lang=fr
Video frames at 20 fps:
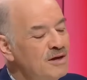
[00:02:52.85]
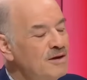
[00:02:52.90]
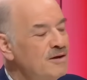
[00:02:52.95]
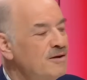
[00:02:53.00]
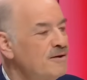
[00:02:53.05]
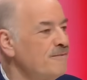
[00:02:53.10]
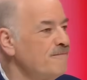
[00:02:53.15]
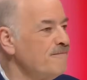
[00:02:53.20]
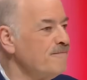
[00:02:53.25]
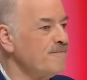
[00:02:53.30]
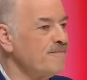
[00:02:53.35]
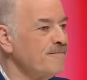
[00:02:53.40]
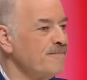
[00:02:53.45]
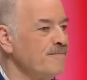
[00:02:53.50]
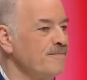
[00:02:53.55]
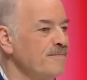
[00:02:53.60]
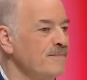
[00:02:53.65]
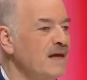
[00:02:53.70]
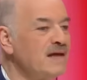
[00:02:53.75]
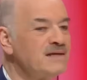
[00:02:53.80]

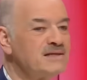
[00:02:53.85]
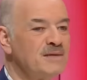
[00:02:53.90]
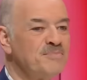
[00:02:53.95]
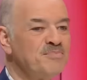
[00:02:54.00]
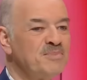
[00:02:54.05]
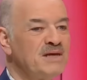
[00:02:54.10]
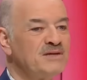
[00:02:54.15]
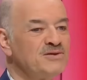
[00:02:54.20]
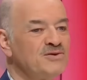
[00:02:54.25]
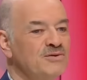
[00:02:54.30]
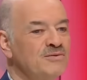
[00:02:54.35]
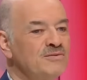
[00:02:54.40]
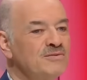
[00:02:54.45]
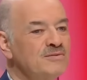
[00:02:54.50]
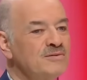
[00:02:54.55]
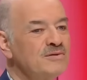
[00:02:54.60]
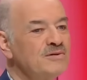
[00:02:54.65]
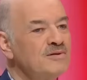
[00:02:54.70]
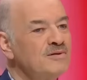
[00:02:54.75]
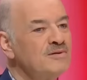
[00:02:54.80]

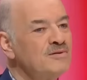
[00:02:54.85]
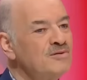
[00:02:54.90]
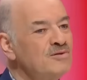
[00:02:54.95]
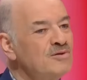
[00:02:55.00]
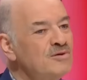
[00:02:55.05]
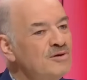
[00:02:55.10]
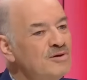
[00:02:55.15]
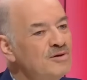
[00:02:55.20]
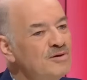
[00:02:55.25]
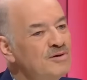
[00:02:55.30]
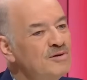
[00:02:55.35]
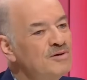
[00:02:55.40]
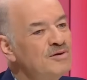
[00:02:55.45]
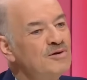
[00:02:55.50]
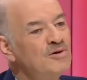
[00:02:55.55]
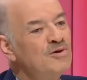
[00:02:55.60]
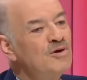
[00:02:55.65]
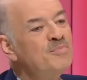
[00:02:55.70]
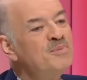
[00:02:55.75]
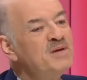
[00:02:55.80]
d'acceptation de euh,
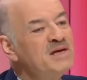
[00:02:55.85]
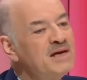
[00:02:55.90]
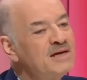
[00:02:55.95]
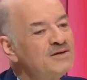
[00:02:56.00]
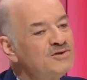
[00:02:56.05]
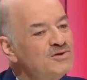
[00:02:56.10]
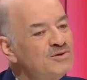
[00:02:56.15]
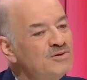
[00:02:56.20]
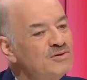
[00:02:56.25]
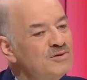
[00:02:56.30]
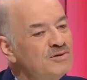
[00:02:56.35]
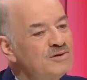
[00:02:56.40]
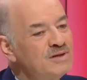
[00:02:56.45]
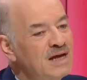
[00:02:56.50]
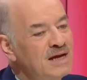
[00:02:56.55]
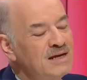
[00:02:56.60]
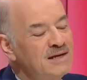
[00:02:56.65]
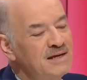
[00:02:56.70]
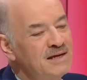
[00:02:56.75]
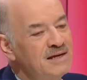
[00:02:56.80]
l'obligation
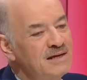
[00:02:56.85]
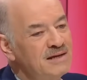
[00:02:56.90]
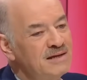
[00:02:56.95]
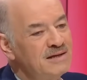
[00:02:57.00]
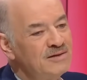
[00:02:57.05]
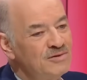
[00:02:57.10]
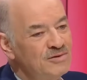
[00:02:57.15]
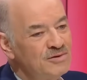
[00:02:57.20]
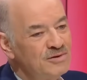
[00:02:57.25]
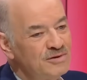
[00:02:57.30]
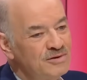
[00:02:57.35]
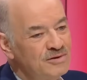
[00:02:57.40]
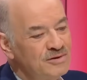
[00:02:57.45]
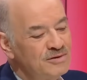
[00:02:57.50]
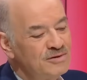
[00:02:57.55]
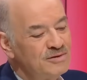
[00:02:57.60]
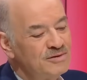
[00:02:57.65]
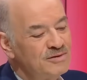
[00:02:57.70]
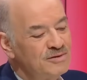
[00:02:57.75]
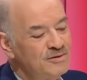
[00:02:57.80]
d'aller, de,
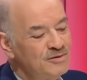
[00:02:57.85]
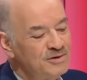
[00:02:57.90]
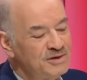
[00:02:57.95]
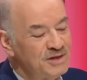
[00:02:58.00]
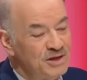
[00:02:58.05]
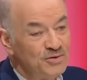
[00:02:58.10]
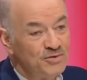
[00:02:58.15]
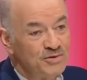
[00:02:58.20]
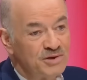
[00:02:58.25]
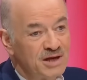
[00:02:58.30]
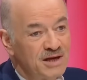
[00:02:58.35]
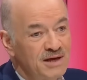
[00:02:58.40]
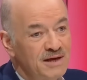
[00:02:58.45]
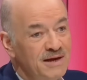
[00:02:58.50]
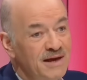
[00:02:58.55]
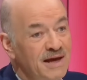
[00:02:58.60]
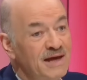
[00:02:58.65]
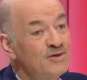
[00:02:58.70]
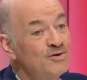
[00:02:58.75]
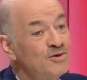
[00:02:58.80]
de, de s'éduquer. Mais ça
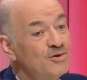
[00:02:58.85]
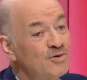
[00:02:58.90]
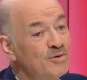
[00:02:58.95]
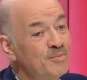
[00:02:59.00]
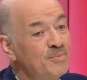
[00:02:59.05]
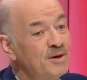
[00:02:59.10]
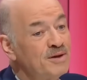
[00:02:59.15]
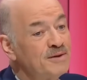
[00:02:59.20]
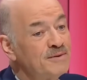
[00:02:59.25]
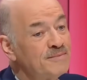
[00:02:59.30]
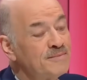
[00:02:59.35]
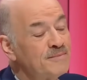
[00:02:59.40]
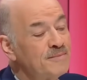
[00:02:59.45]
n'est pas redit, c'est-à-dire